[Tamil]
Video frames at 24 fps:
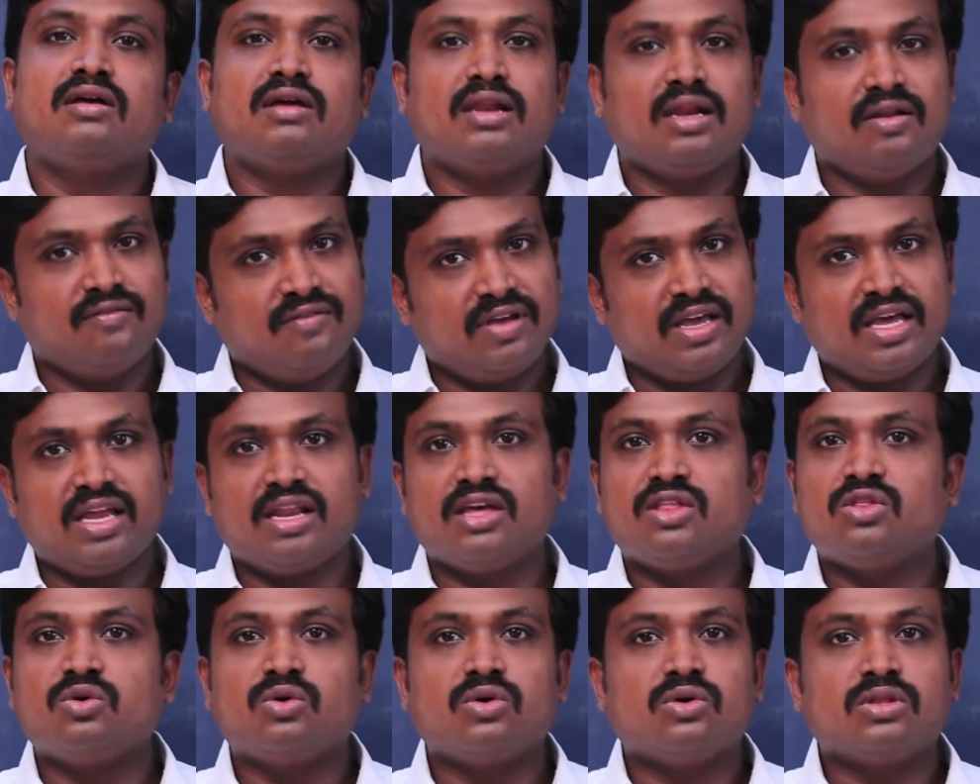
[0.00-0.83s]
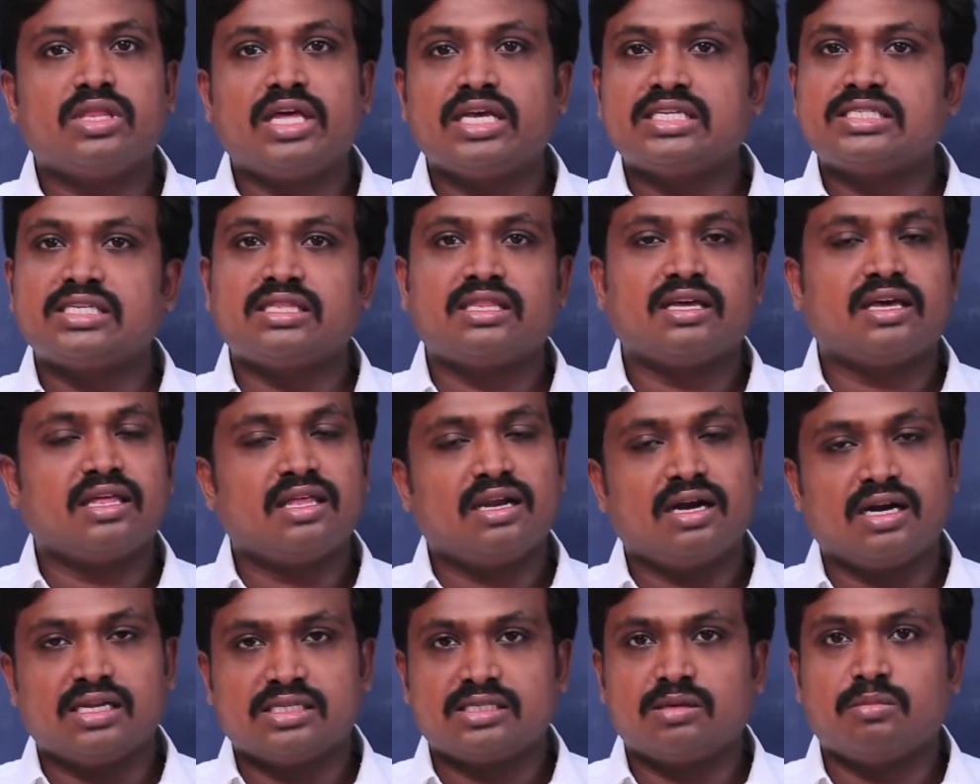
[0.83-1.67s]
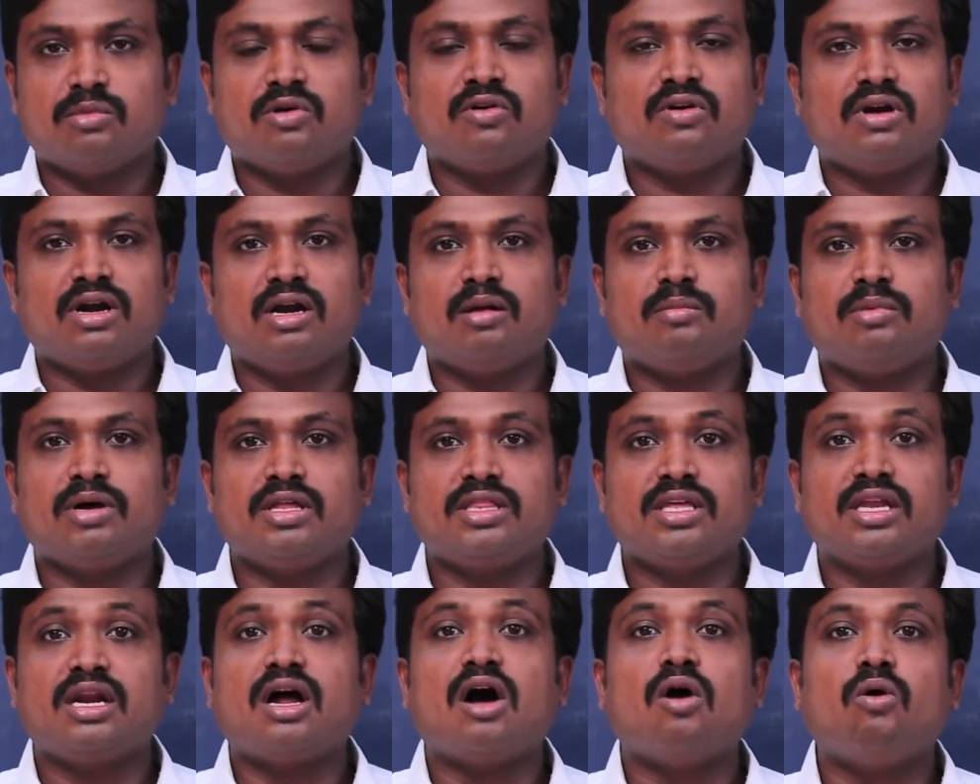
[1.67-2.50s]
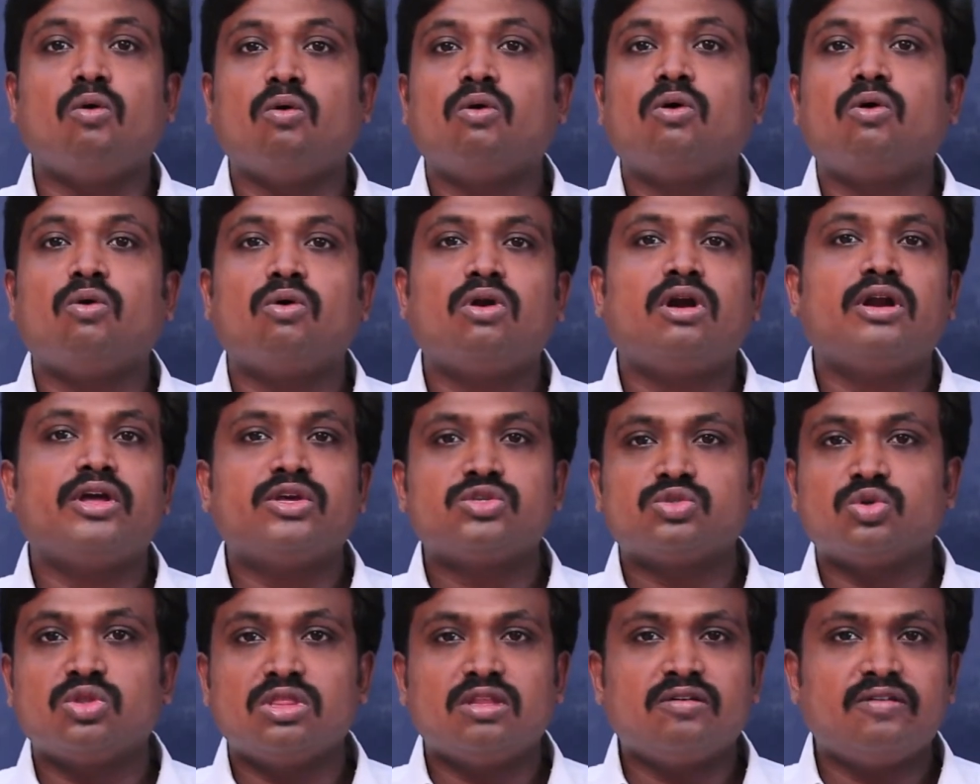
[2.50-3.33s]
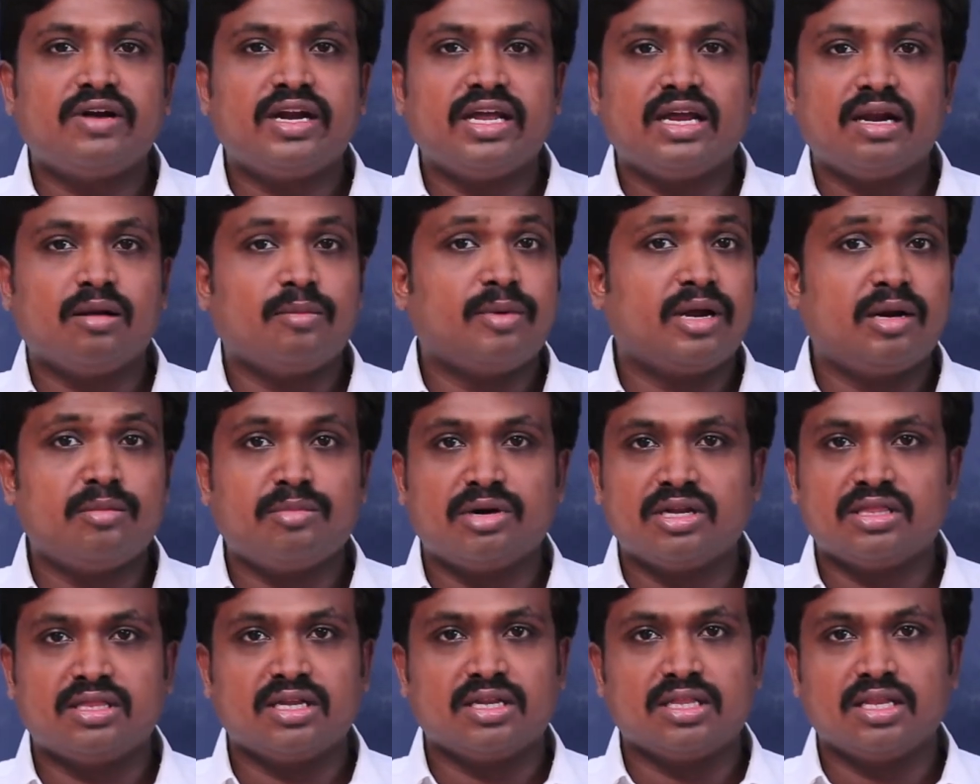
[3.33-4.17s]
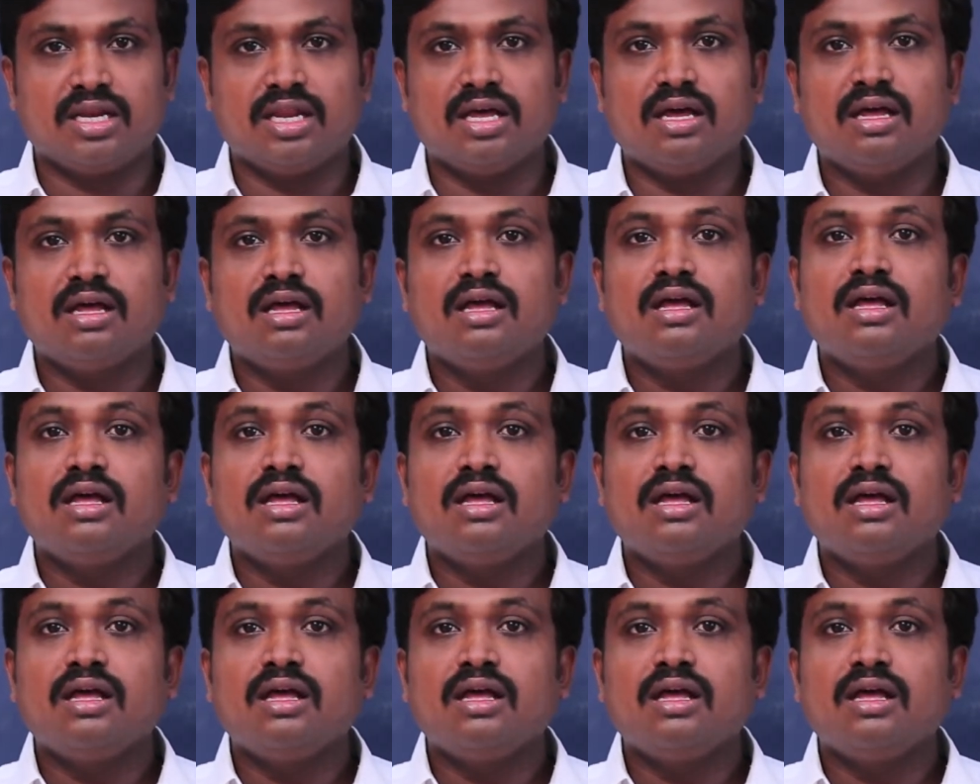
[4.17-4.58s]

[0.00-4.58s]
இல்லை வேறு எதுவும் தேசத்துக்கு எதிரான சம்பவங்களில் பார்த்தீங்கன்னா அவங்கவுங்களுடைய சொந்த வண்டிகளை பயன்படுத்துறதில்லை